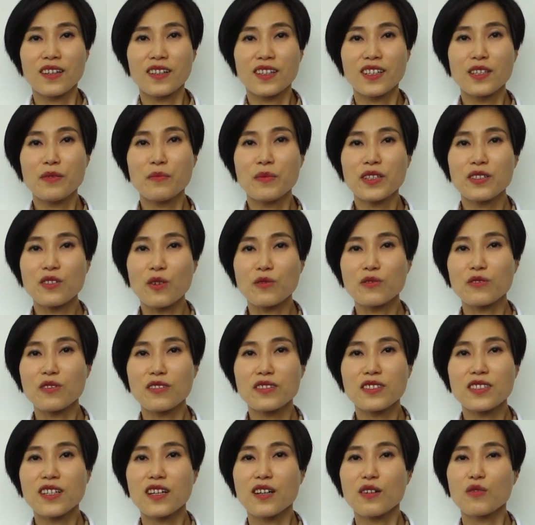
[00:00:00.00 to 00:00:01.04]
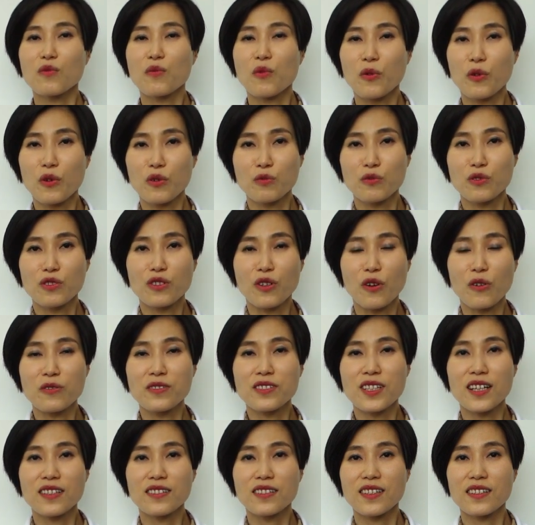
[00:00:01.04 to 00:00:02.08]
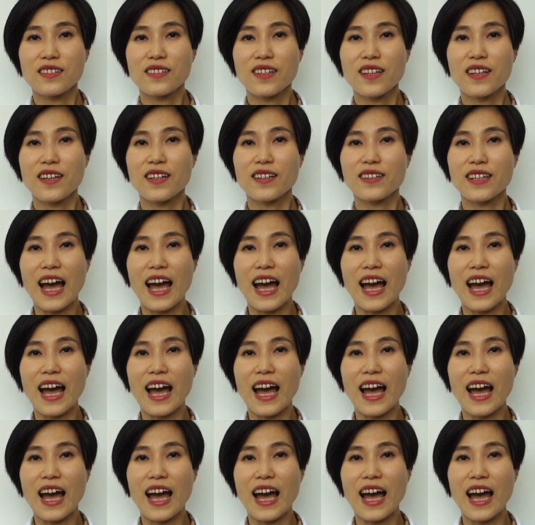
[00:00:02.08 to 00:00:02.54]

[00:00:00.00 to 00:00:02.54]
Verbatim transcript: 이미 전절제하고 보형물을 넣은 상태인데